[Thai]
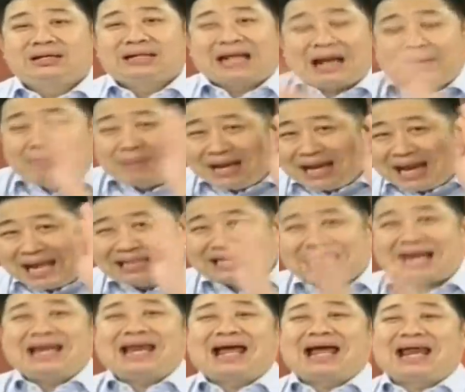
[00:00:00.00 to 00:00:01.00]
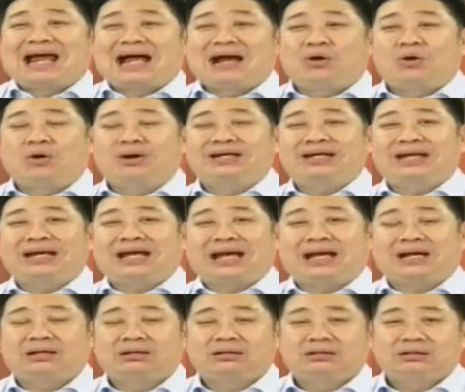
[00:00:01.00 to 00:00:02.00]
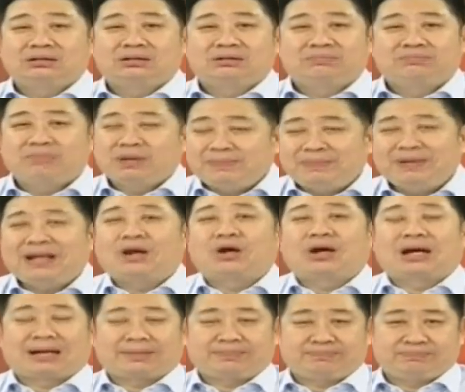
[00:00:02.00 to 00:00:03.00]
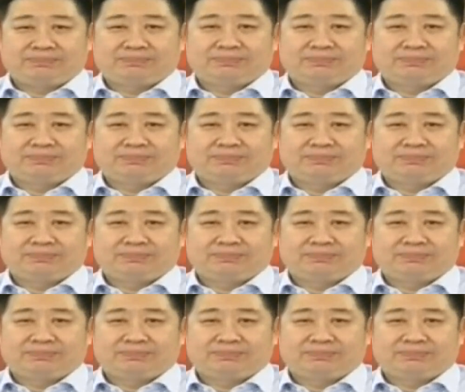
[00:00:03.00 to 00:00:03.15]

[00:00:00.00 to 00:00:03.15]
ถ้าไม่แน่ใจในอนาคตเนี่ยนะไม่เปลี่ยนหรอกครับ